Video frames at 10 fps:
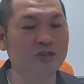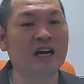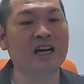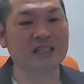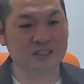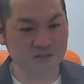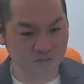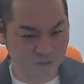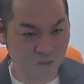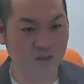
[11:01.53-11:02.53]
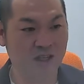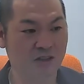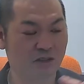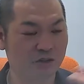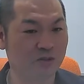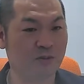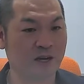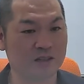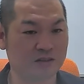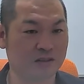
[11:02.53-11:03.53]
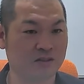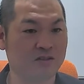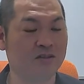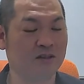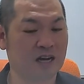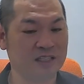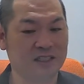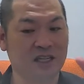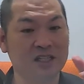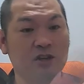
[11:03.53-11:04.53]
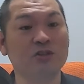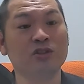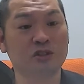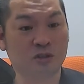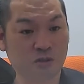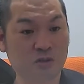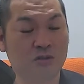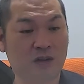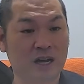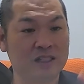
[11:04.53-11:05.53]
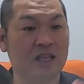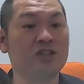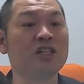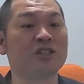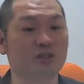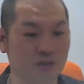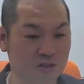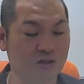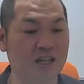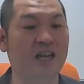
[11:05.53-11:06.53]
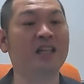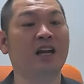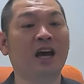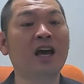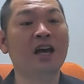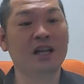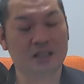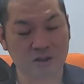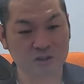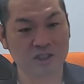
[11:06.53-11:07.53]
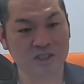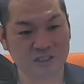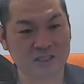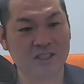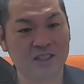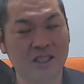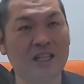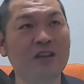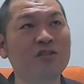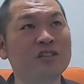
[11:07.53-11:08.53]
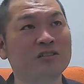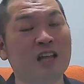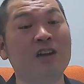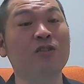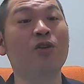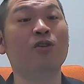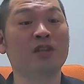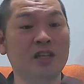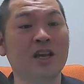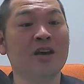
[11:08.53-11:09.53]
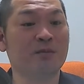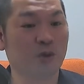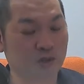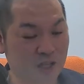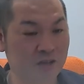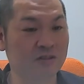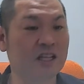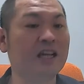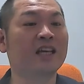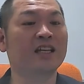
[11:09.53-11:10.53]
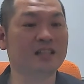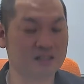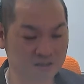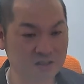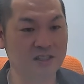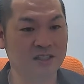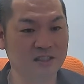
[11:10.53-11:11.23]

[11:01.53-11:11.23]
慣化してくると。えっ、ー、と、ウーバーイーツするとか、自転車40キロ乗るとか、最初はしんどいですけど、慣れたら楽しいし、で楽しくなるように持っていくだけですし。